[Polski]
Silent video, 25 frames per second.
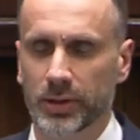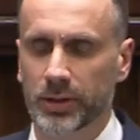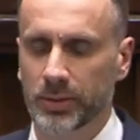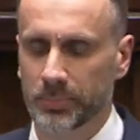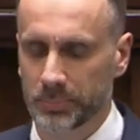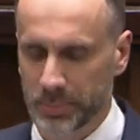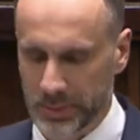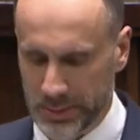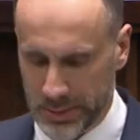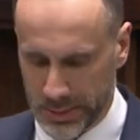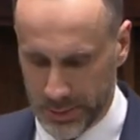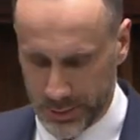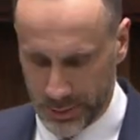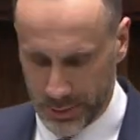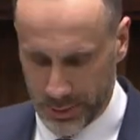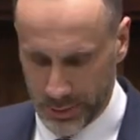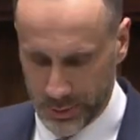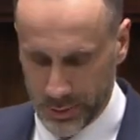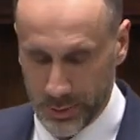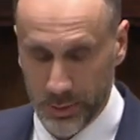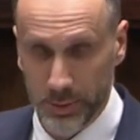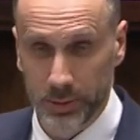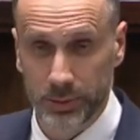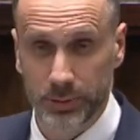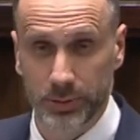pytanie,
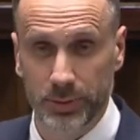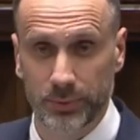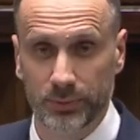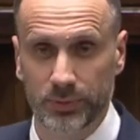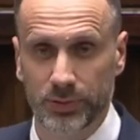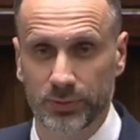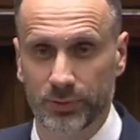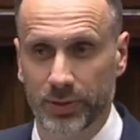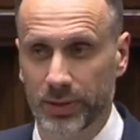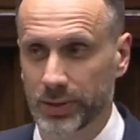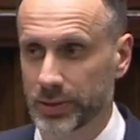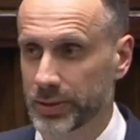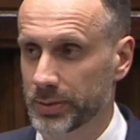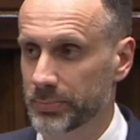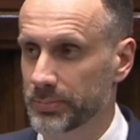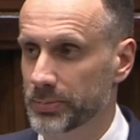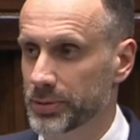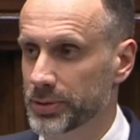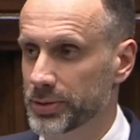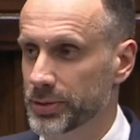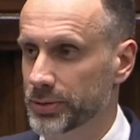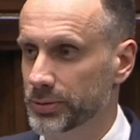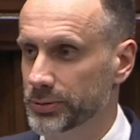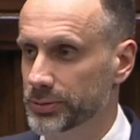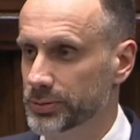czym w czwartym
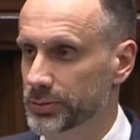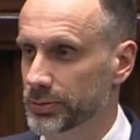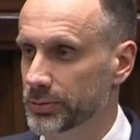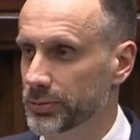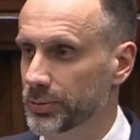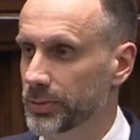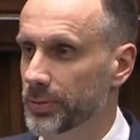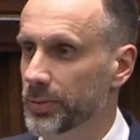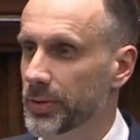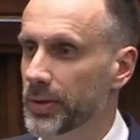miesiącu